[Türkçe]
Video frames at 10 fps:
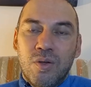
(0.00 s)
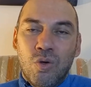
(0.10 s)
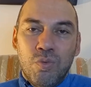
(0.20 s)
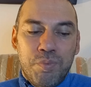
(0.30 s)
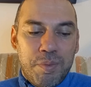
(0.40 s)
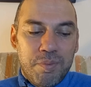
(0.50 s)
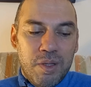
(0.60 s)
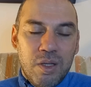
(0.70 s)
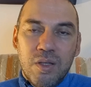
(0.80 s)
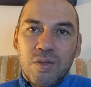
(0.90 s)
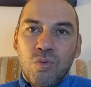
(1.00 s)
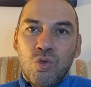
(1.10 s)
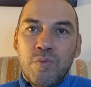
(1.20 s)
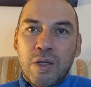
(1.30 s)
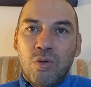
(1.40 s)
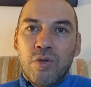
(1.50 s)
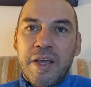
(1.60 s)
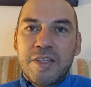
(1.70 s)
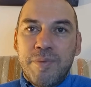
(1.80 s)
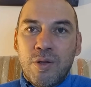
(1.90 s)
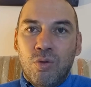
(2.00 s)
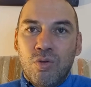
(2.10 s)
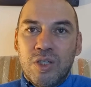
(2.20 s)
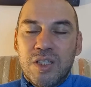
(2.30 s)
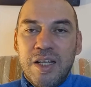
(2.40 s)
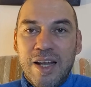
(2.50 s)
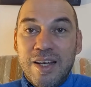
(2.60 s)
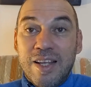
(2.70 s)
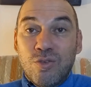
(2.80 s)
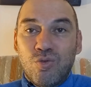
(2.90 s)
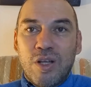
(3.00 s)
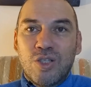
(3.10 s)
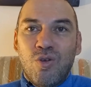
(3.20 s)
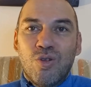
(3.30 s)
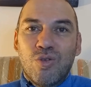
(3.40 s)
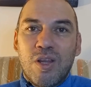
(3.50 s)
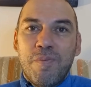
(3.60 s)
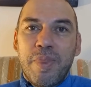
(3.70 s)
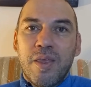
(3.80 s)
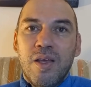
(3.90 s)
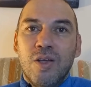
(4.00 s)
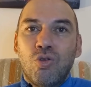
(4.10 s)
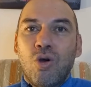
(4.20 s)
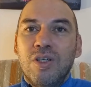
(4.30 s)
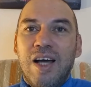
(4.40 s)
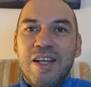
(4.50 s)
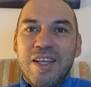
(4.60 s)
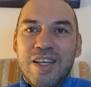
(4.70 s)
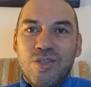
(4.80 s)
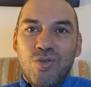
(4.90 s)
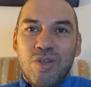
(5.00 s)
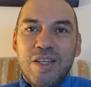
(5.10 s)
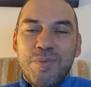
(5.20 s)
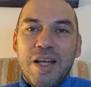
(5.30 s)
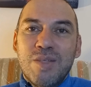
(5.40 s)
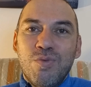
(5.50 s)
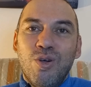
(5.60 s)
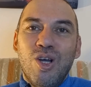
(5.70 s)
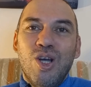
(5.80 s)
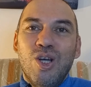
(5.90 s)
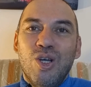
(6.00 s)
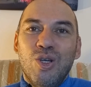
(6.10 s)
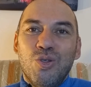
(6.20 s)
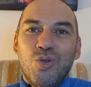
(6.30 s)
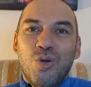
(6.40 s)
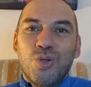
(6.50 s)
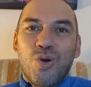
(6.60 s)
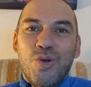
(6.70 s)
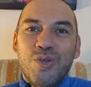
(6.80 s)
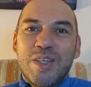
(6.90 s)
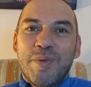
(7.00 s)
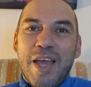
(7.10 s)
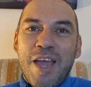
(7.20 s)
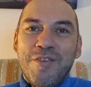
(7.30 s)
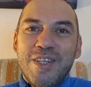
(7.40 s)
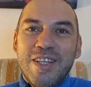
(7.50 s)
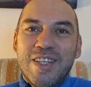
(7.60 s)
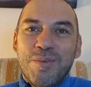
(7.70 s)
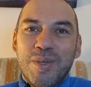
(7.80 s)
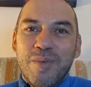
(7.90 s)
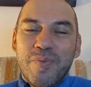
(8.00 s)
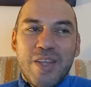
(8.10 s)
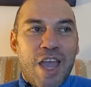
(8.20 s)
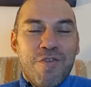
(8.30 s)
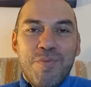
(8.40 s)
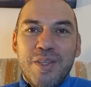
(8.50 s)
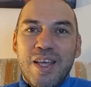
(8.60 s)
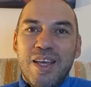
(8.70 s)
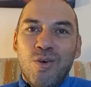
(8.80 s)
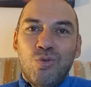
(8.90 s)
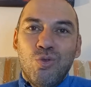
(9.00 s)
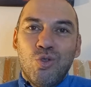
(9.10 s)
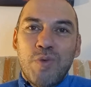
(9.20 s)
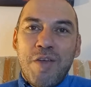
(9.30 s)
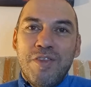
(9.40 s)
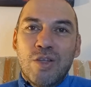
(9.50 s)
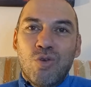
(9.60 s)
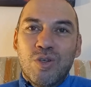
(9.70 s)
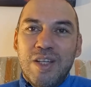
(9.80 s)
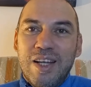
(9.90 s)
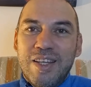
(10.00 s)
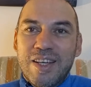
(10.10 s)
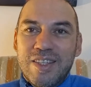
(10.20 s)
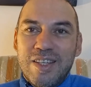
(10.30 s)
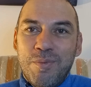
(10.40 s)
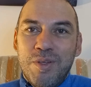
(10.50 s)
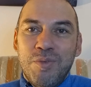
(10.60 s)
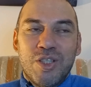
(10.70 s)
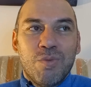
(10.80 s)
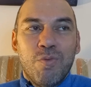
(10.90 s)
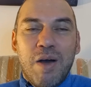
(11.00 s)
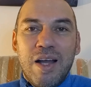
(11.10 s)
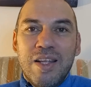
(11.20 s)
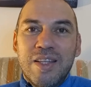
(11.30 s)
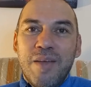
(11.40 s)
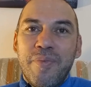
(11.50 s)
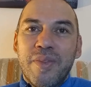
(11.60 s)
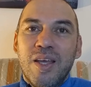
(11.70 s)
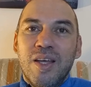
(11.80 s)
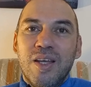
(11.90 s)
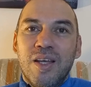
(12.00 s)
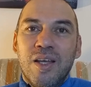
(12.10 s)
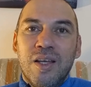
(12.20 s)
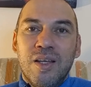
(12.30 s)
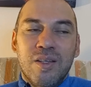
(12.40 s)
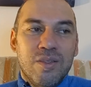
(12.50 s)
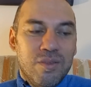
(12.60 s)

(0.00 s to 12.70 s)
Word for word: onun bir uzmanı oluyor, eksperi oluyor işte ilerleyen süreçte öyle söyleyeyim. Token haline getiriyorlar. Biraz bu çocuk oyunu gibi, evcilik gibi evimi de, oturduğum evi de token haline getirebilirim. İşte bu mahallede e,